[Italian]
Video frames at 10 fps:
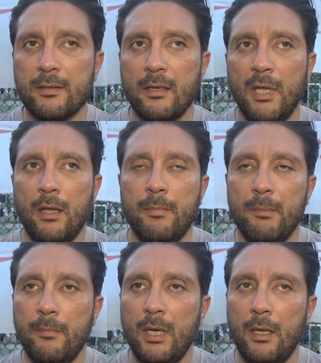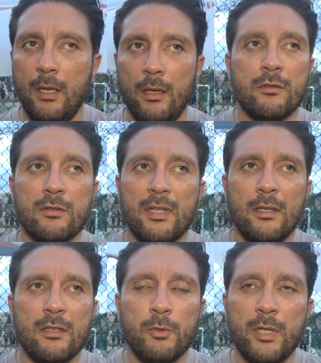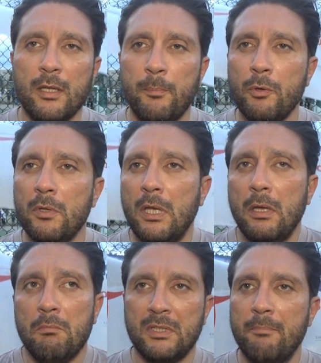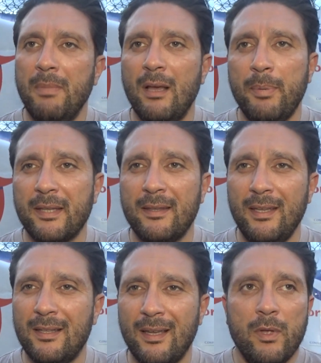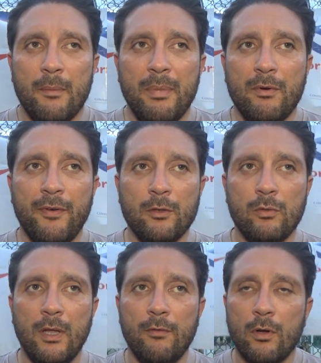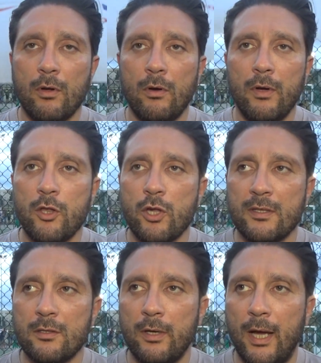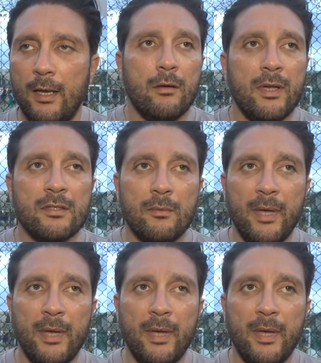6.000 bambini, sono state disputate più di 3.000 partite, quindi abbiamo fatto un lavoro eccezionale. Questo è